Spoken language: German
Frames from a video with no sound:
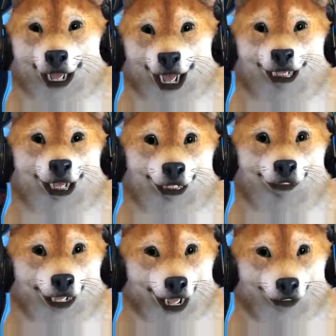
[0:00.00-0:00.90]
da würde ich
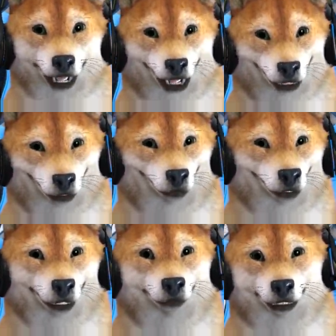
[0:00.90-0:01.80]
voll abgehen.
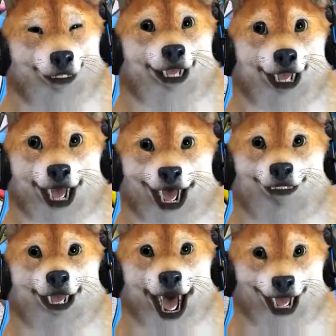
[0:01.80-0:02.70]
Soll mal jemand machen,
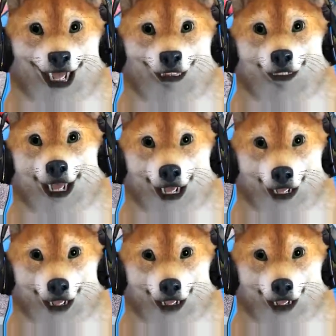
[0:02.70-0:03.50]
Fahrkarten-Mod, ne?